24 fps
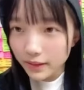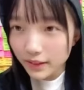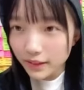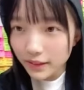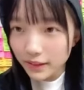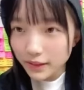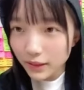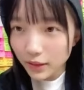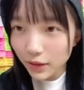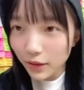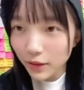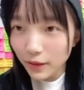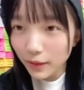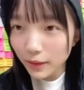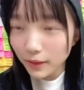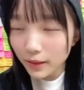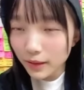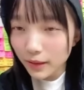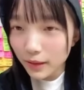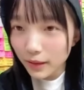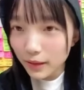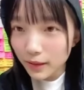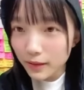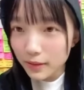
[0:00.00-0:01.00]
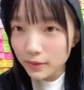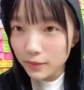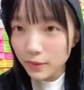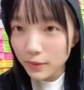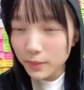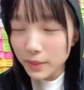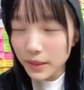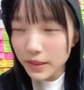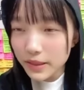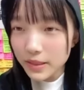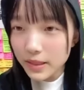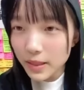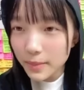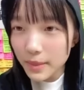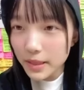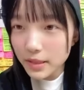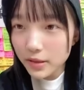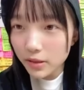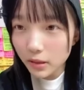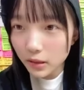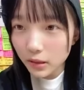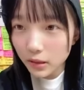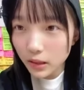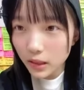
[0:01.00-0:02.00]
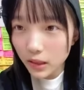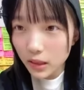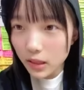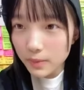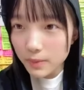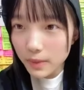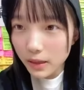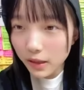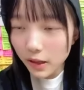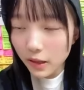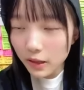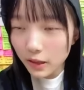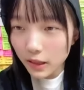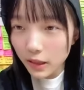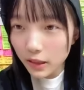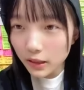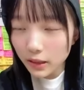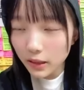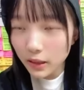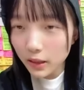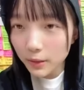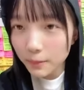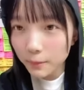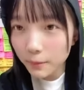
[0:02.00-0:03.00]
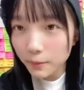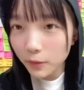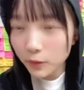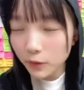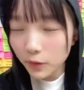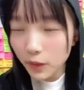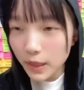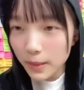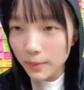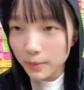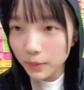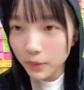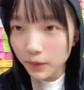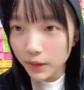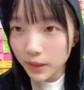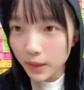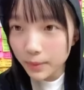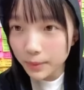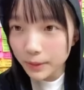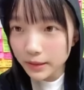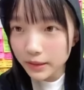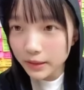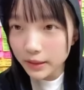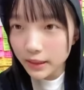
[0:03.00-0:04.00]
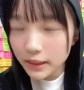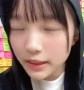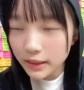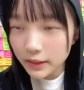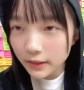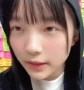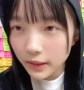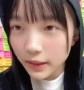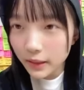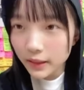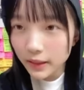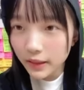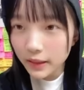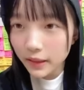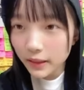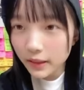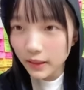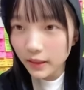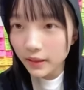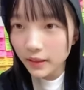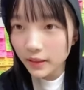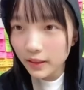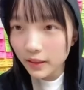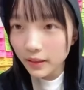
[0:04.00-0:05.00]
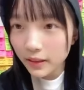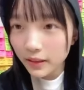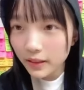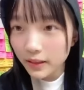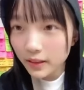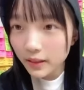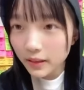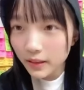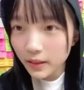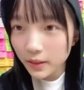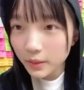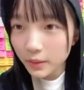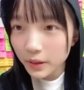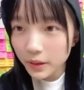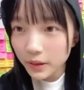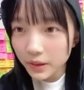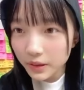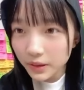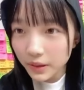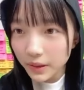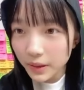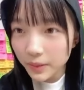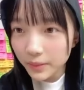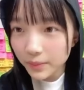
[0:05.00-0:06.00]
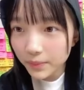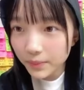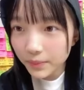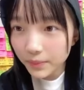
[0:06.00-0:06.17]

そう。もうめっちゃ味噌よね。今考えたらもう塩分やばすぎじゃないやばいよね